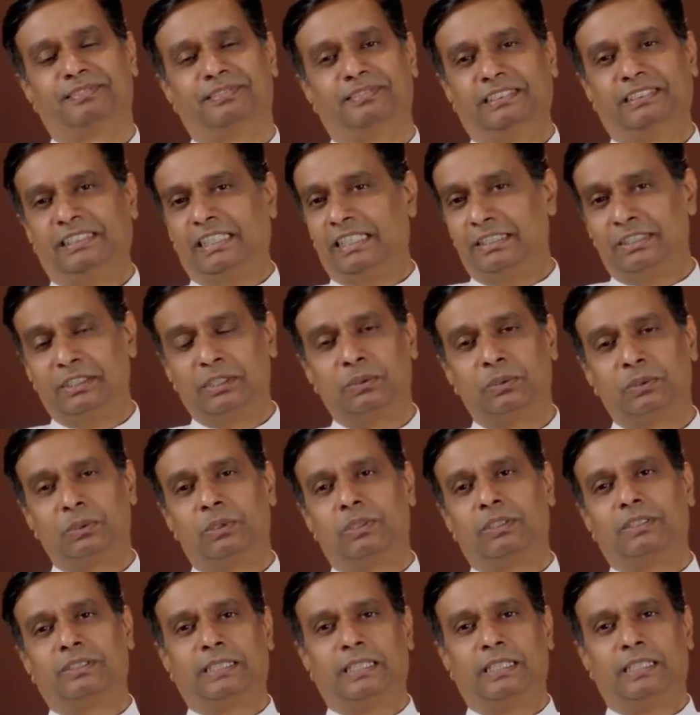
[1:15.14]

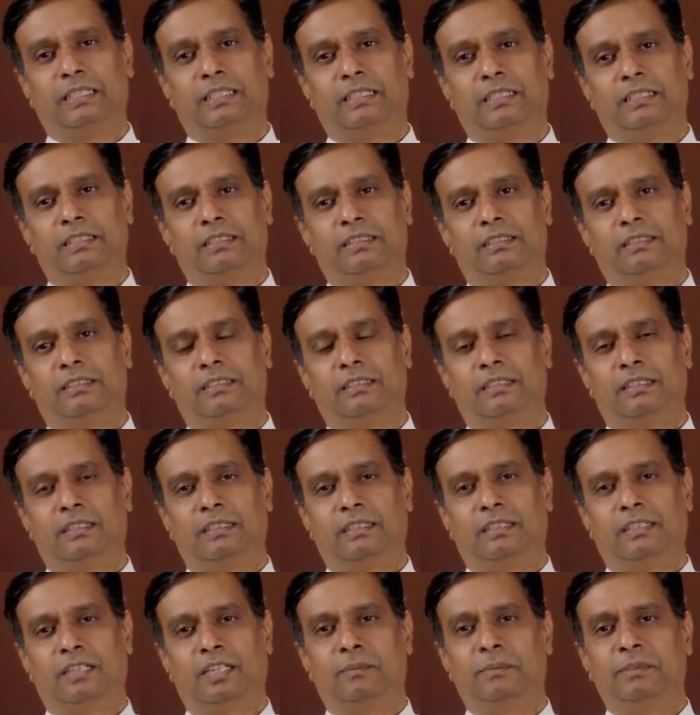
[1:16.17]
ஏற்றுக்கொள்ளுதல்
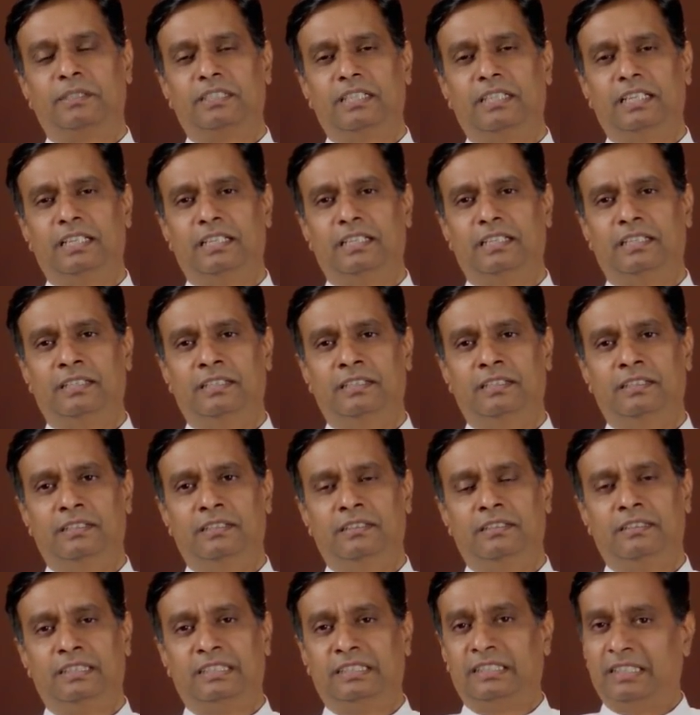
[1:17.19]
அப்படின்னா
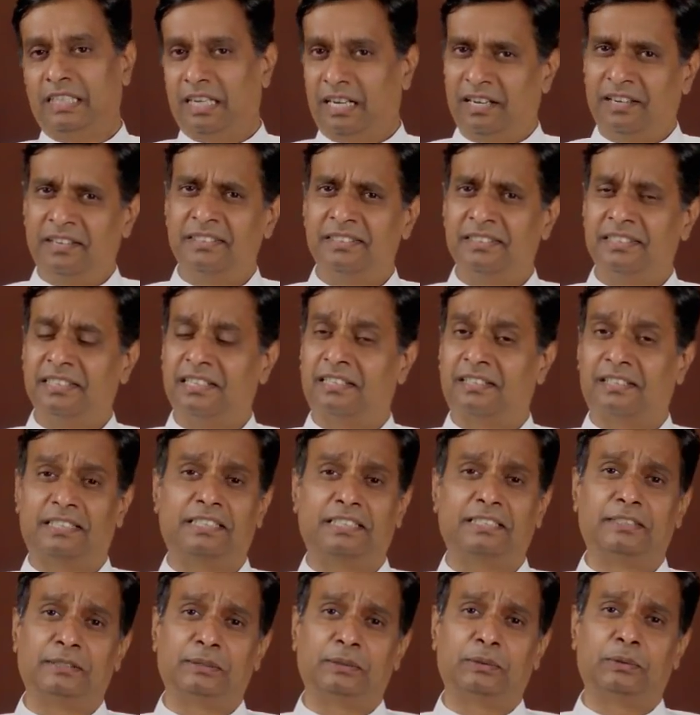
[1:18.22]
யார் யாரை
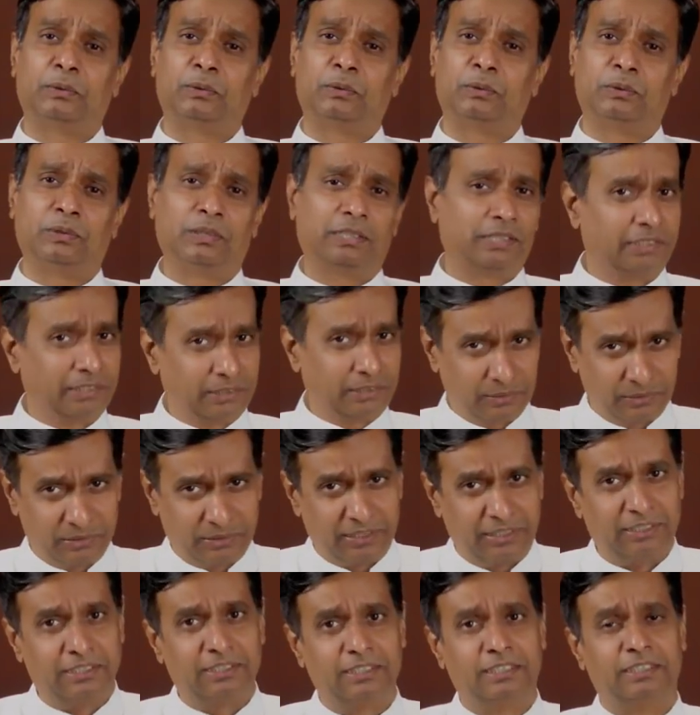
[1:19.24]
ஏற்றுக்கணுங்கிறதையும்
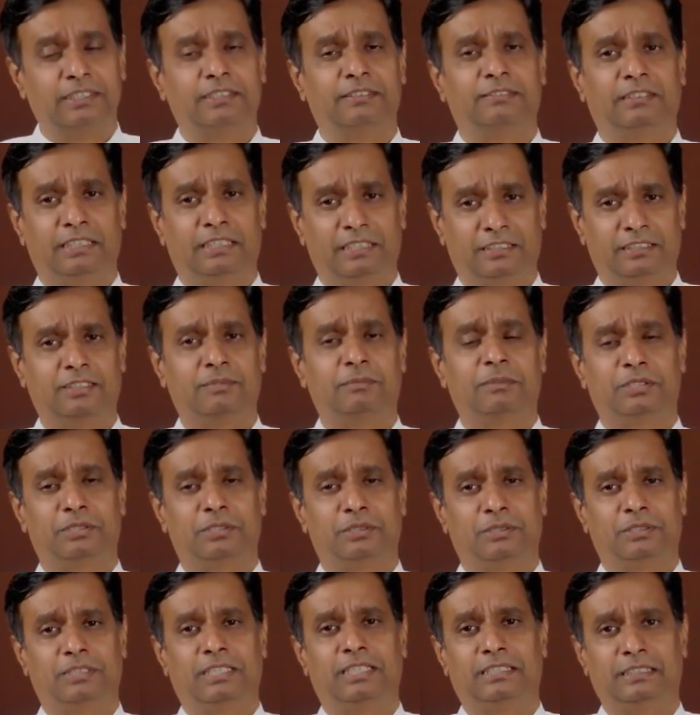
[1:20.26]
அன்னைக்கு விளக்கமாக
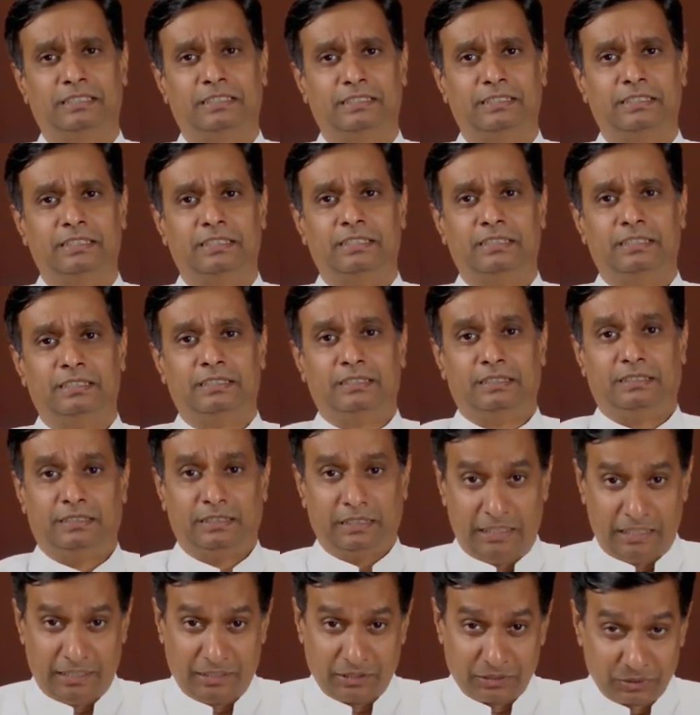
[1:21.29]
சொன்னாங்க
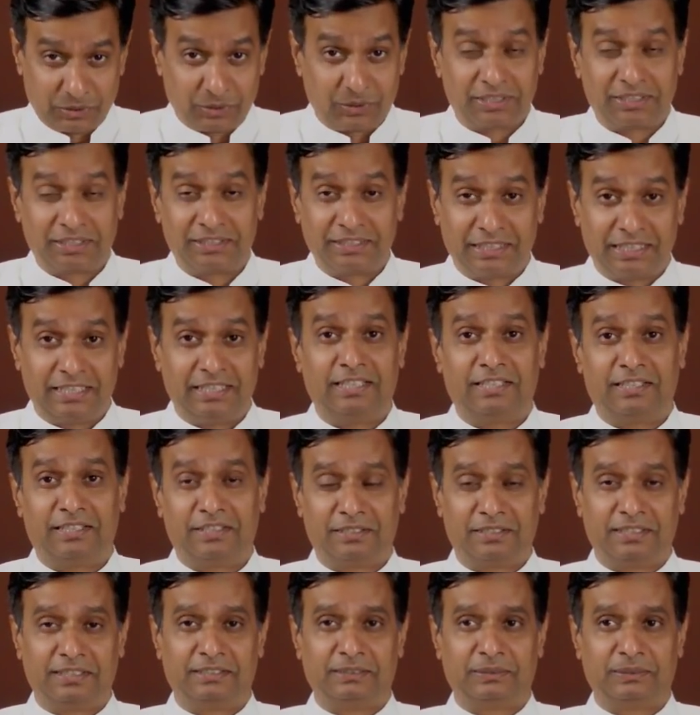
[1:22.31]
நான் சொல்கிறத
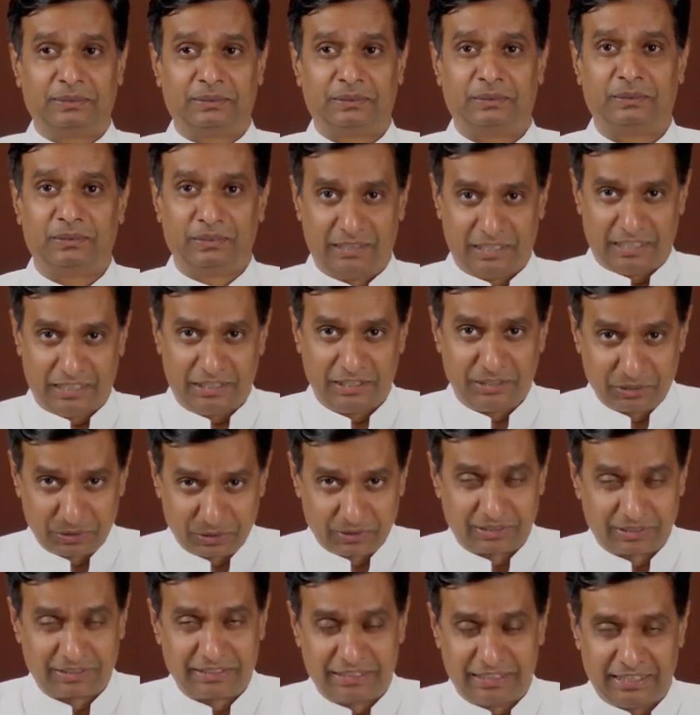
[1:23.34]
எல்லாரும் ஏற்றுக்கணும் நான்
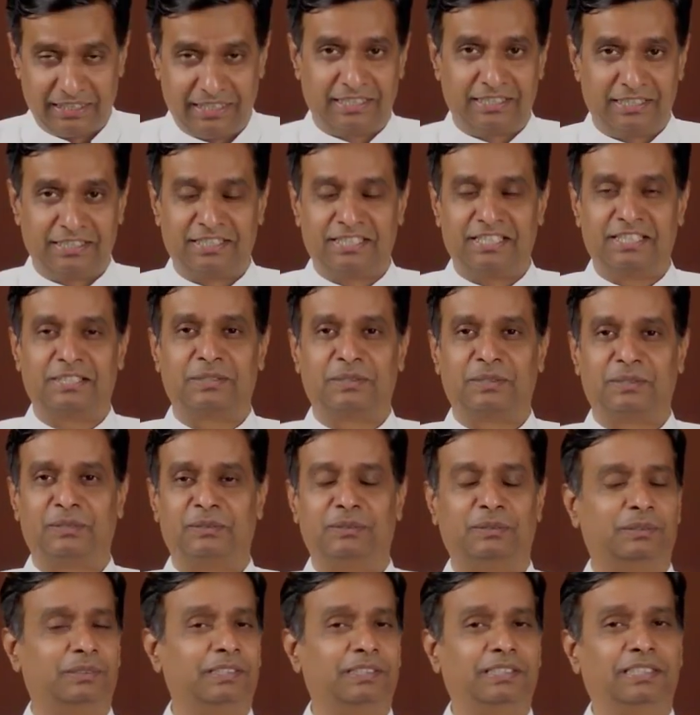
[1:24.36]
சொல்கிறத எல்லாரும்
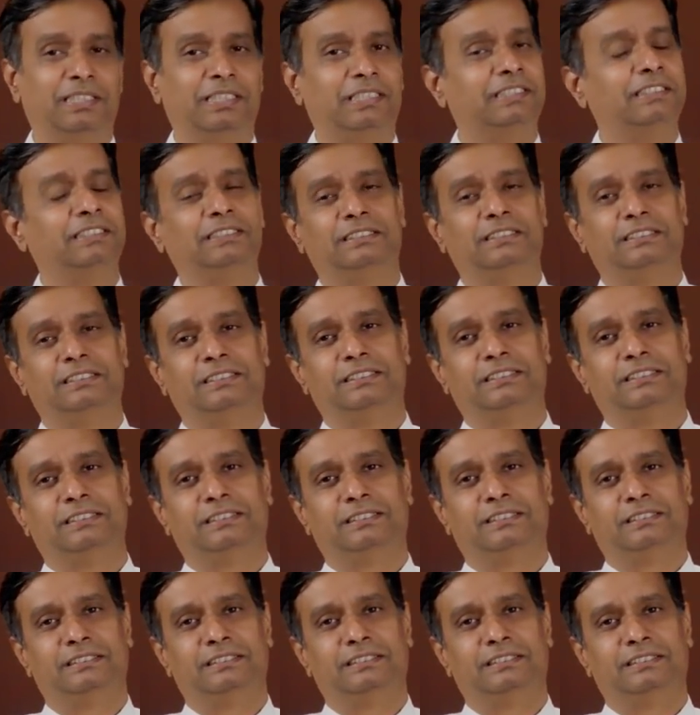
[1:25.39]
கேட்கணும் அது
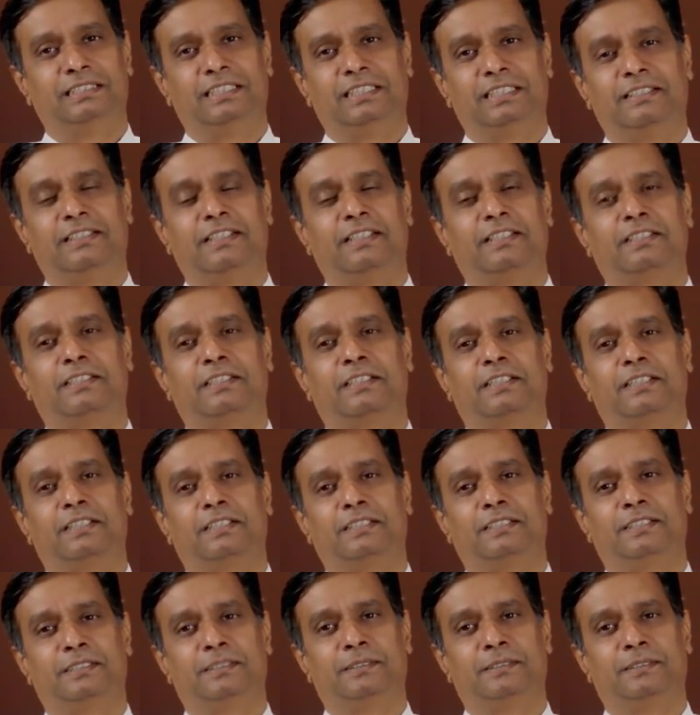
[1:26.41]
சரியாக இருக்காது